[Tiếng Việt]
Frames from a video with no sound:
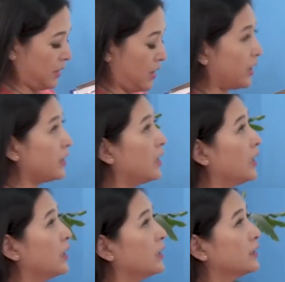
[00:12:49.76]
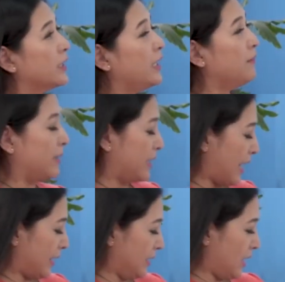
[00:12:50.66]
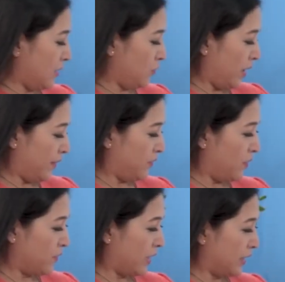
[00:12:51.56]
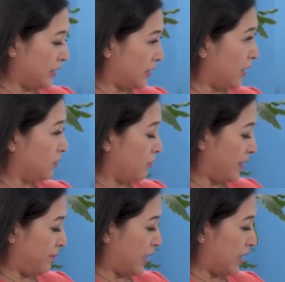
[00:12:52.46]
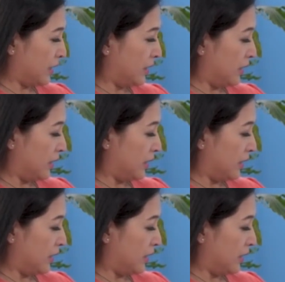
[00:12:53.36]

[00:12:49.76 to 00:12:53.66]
Rồi. Khi mà đặt cái tên của em vô nha, tên của em nè.